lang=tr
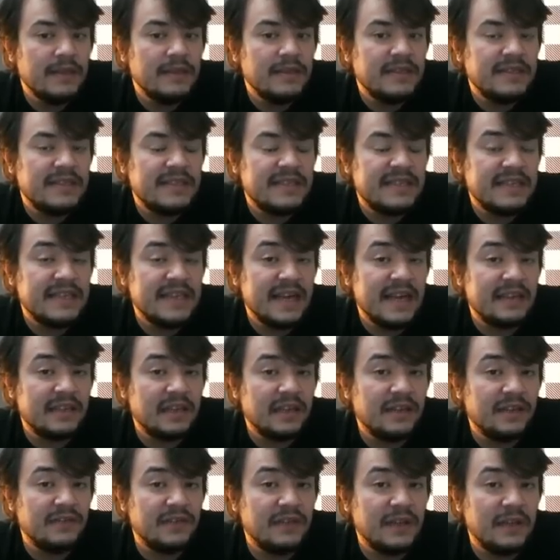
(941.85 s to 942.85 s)
siyah
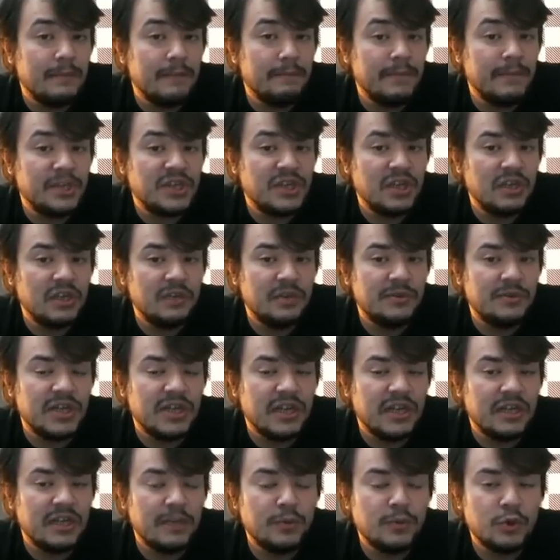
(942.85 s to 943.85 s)
tarafından başarılı bir
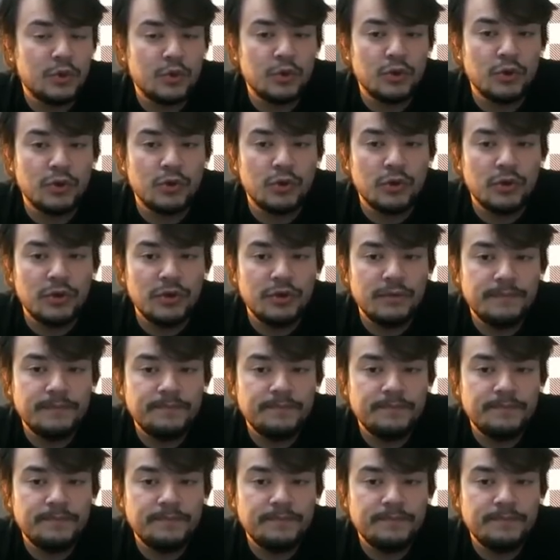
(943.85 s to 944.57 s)
şekilde püskürtüldü.